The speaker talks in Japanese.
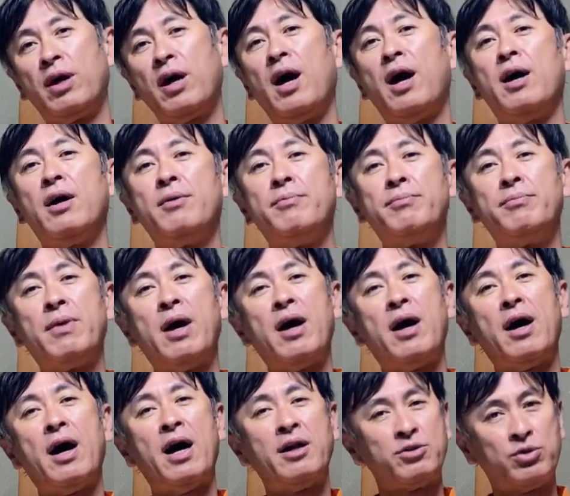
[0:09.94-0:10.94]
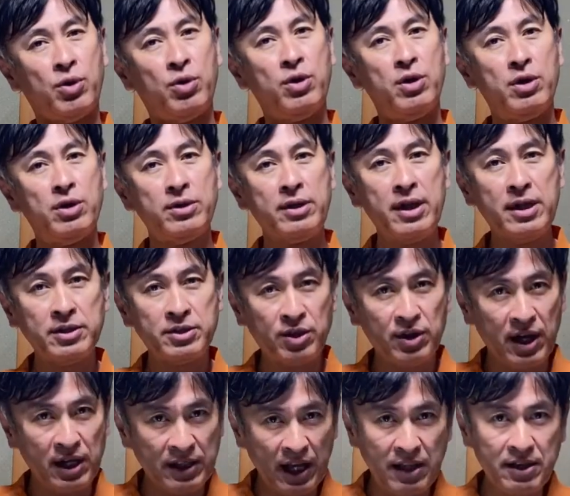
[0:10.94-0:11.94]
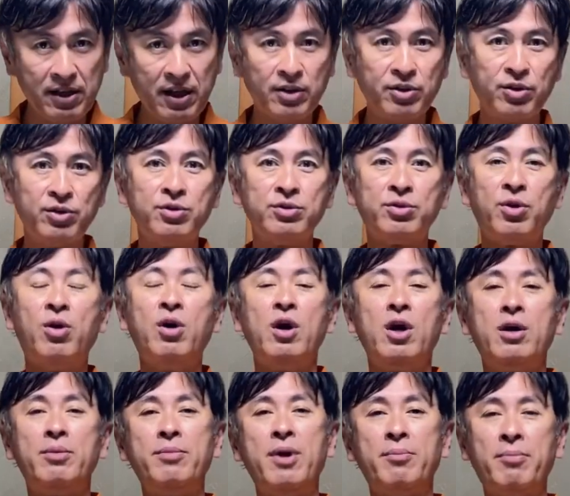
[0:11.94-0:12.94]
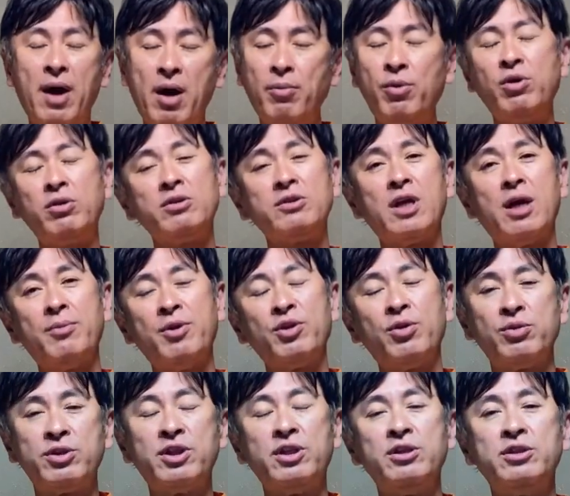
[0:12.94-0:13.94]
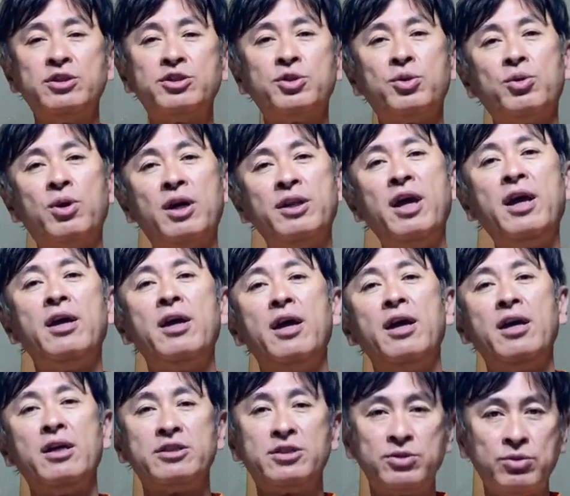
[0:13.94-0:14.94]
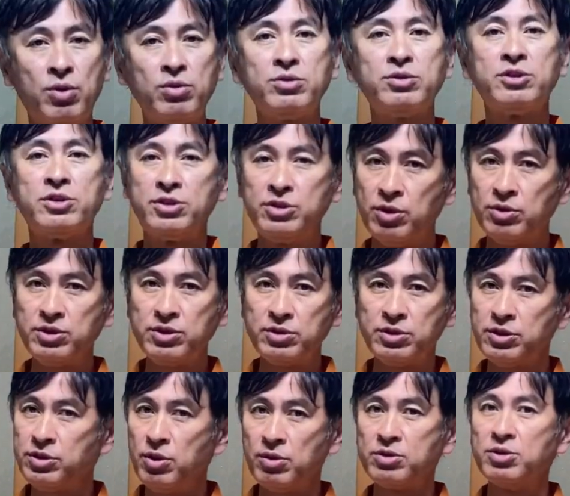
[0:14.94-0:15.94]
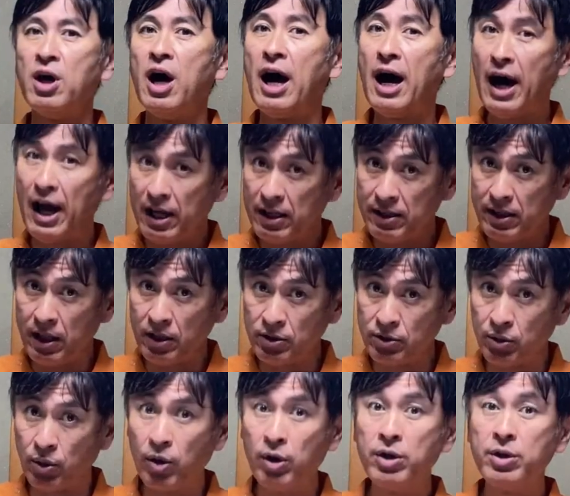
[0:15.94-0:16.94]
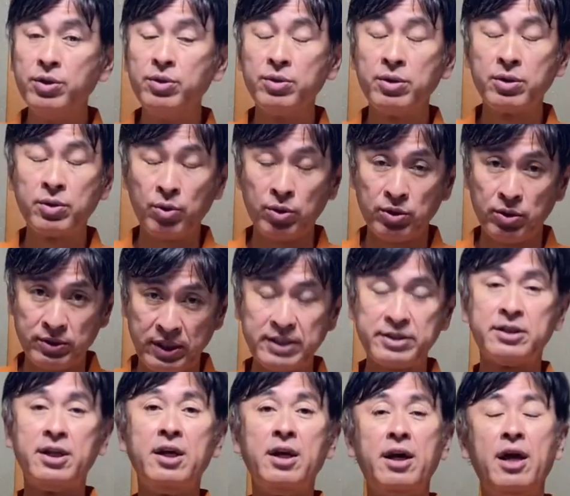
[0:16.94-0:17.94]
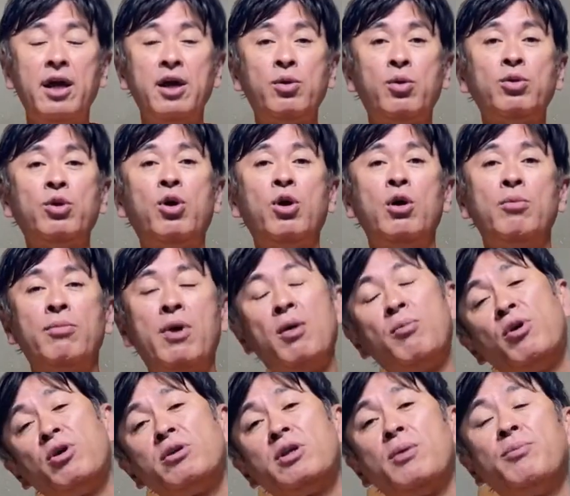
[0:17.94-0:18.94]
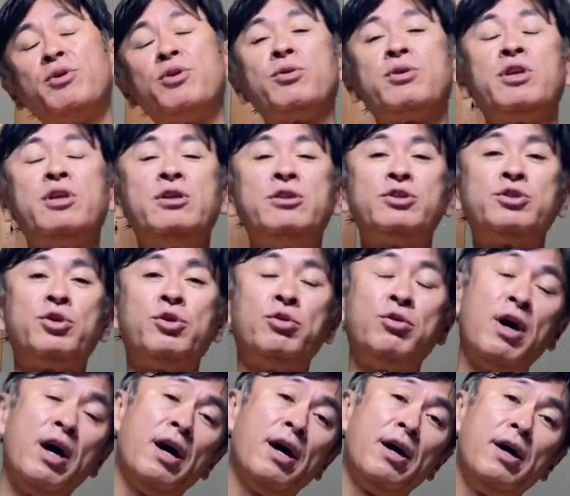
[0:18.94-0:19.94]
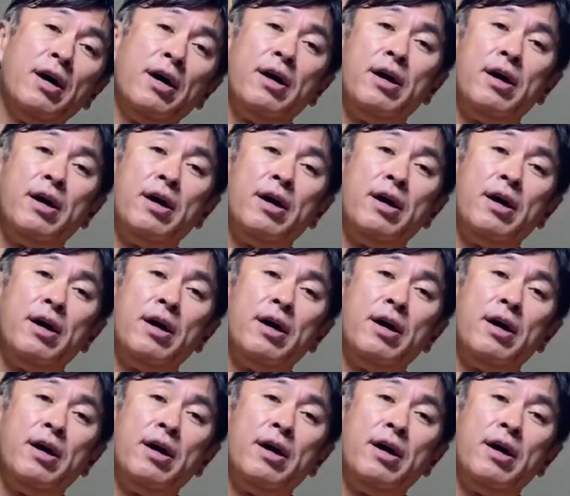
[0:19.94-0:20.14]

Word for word: が、あると。でそれが何かというと、守るための緊張がね、すごく強く入っているということです。この守るための緊張は、